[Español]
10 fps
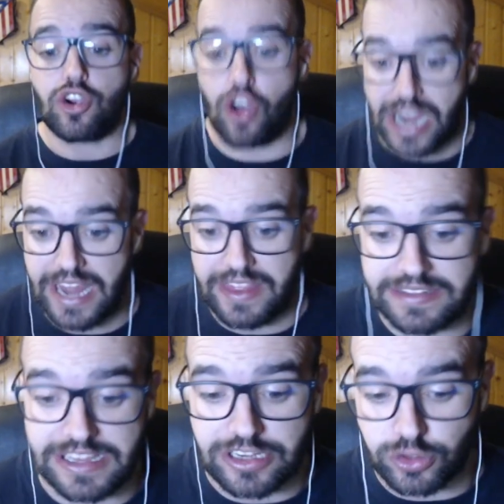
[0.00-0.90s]
con ganas de
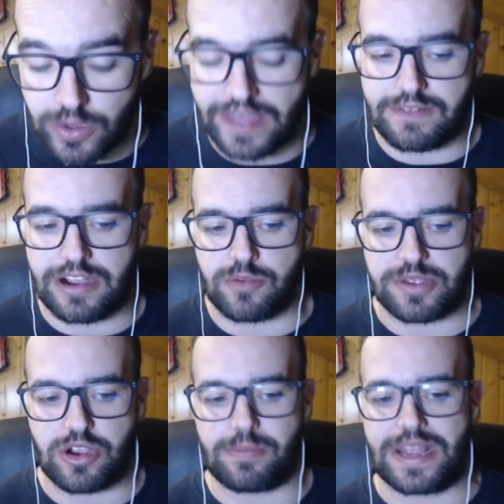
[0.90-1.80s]
la tertulia, de hablar con
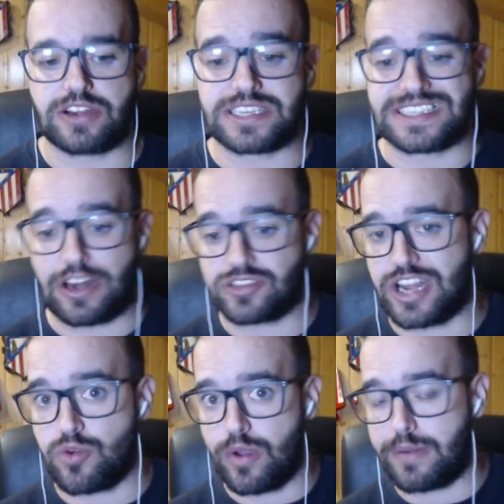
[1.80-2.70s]
mis compañeros esta
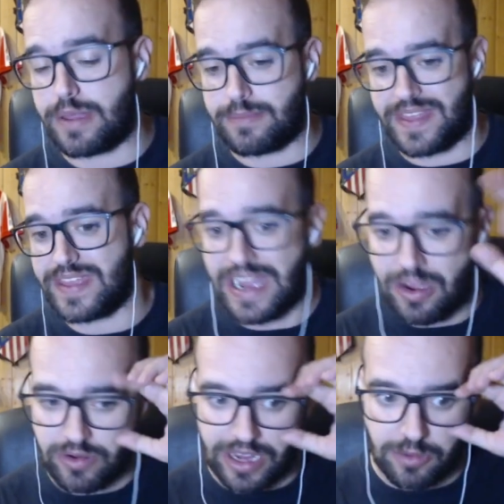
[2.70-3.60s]
noche, nueve y media,
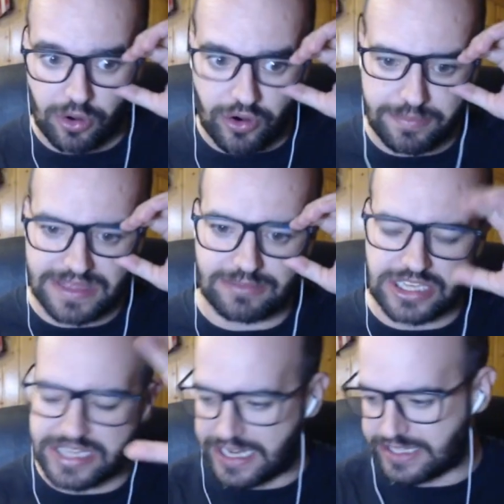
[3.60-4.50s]
aunque a lo mejor empezamos
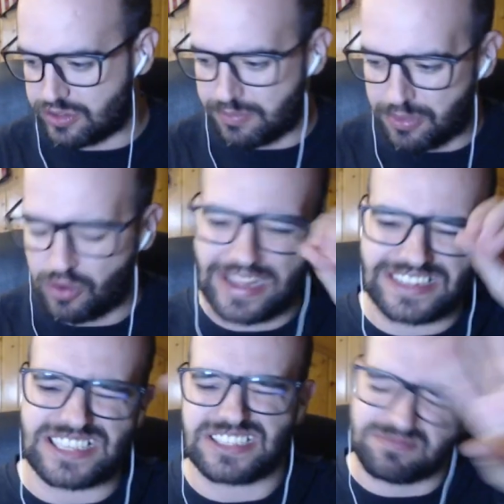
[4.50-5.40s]
el directito un poco
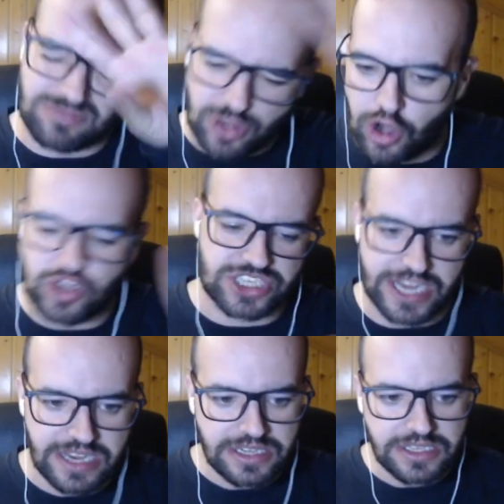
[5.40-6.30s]
antes, no lo
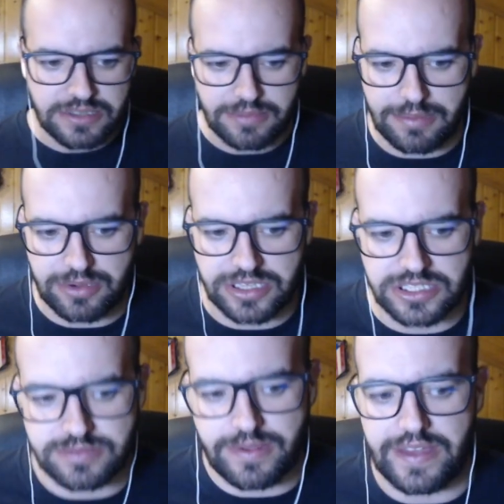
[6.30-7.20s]
sé, ¿vale? Porque no
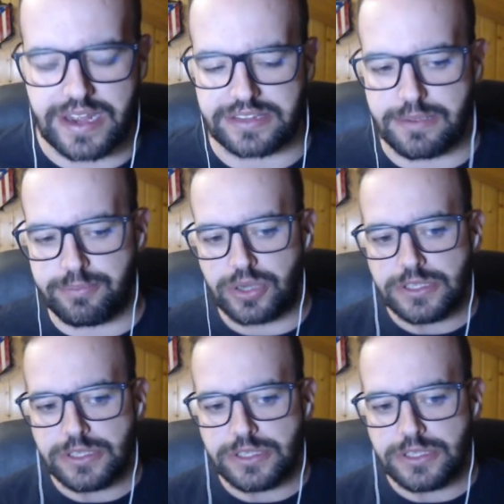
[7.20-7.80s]
sé si me va a dar tiempo.